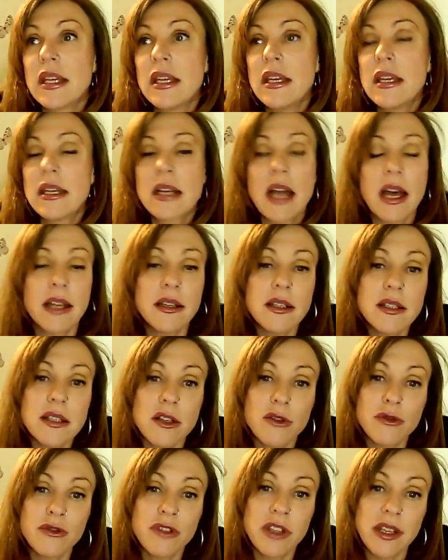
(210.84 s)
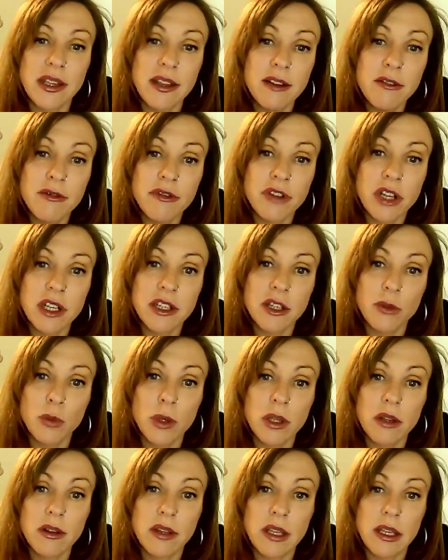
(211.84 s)
ich kann das auf jeden Fall
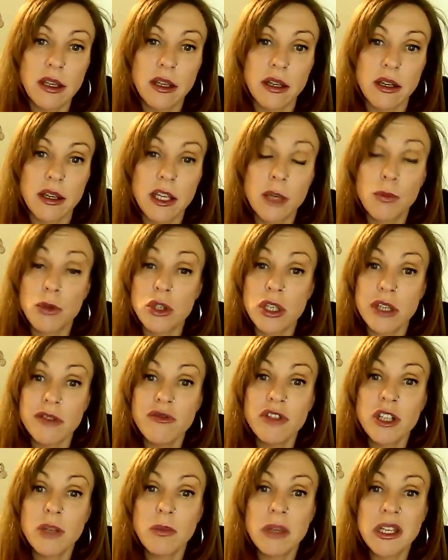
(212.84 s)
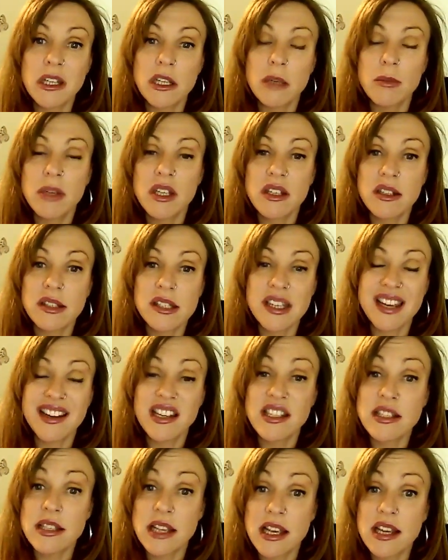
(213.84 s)
dementieren. Ich beschäftige mich nämlich
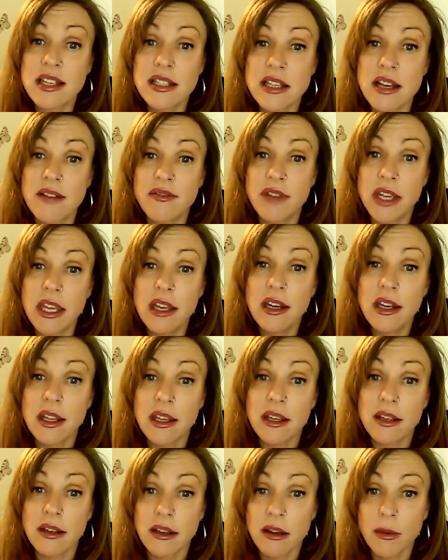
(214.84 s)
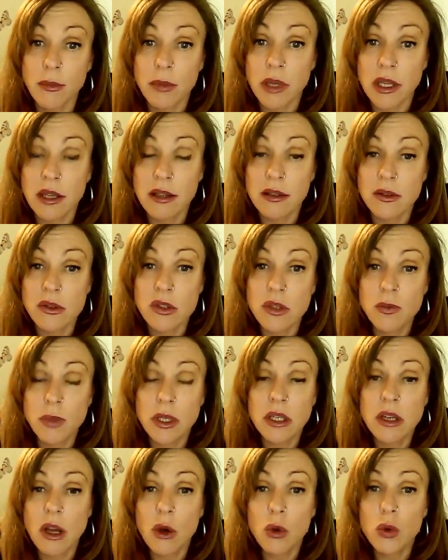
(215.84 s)
tatsächlich sehr, sehr wenig damit. Also ich bin
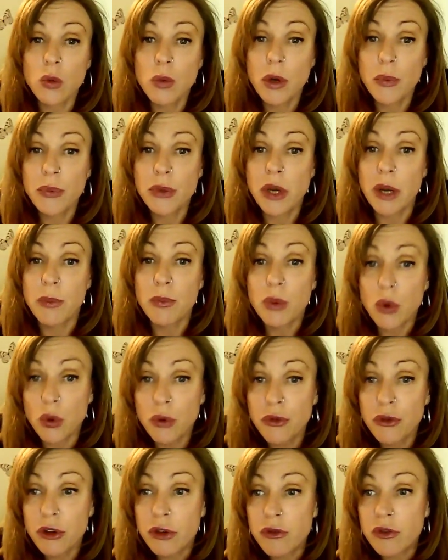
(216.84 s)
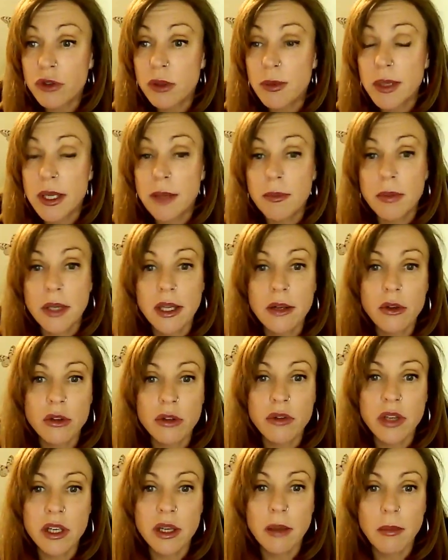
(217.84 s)
da auch überhaupt kein Profi auf dem Gebiet und
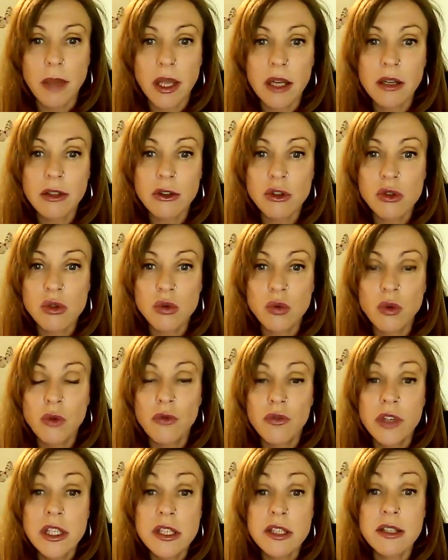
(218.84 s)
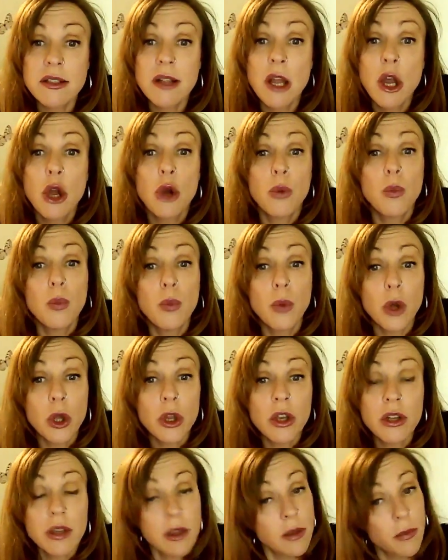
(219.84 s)
wenn ihr mehr dazu wissen
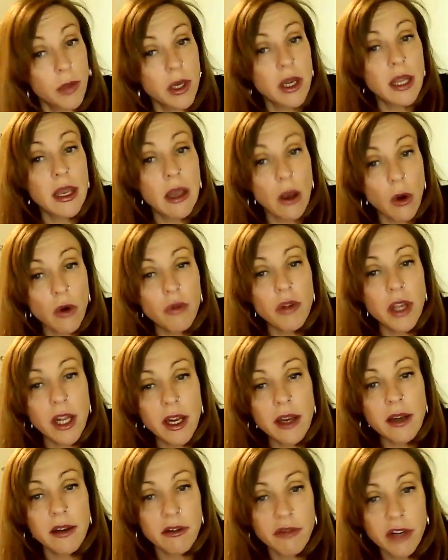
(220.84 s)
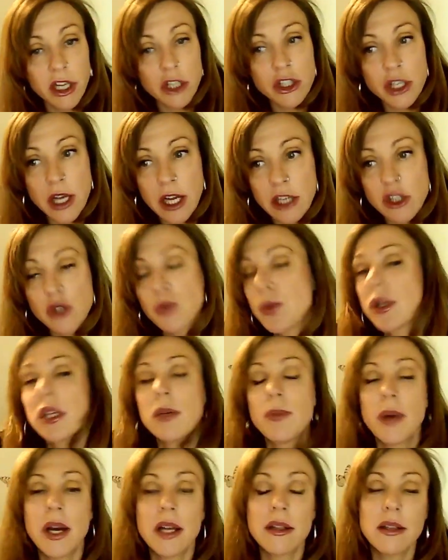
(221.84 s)
möchtet, bin ich auch wirklich der falsche
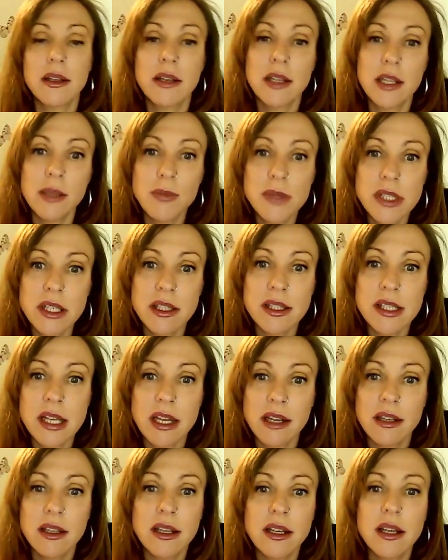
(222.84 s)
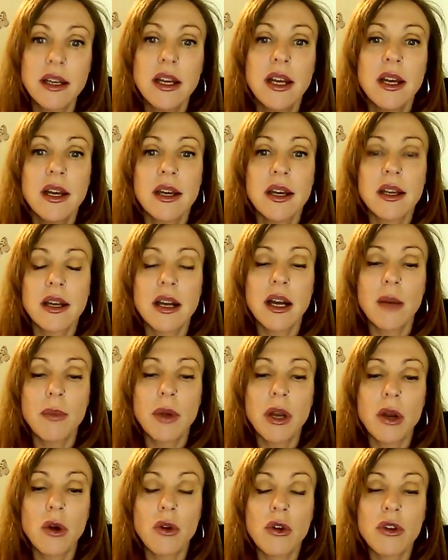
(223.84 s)
Ansprechpartner. Da gibt es ganz andere, kann
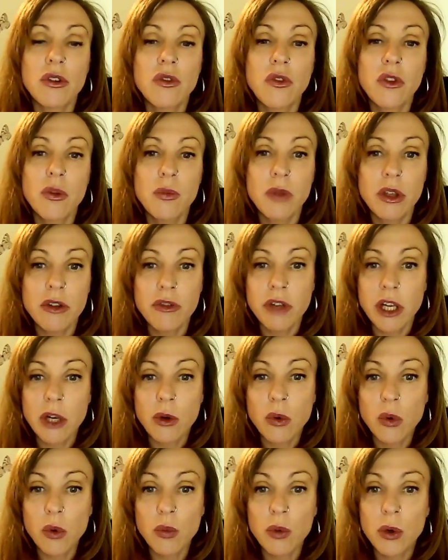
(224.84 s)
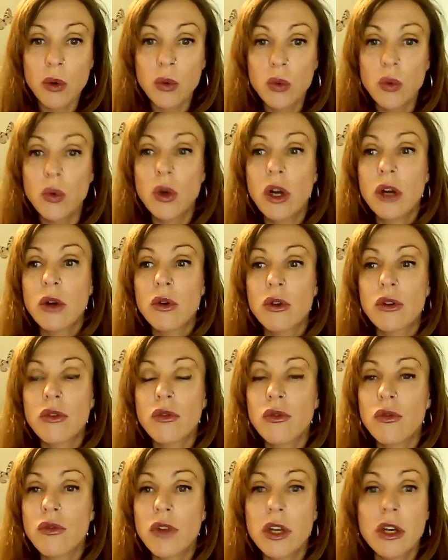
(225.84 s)
man auch ziemlich viel drüber googeln und
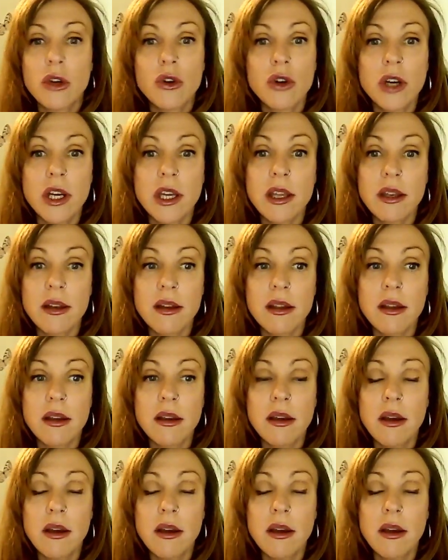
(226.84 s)
wird auch richtig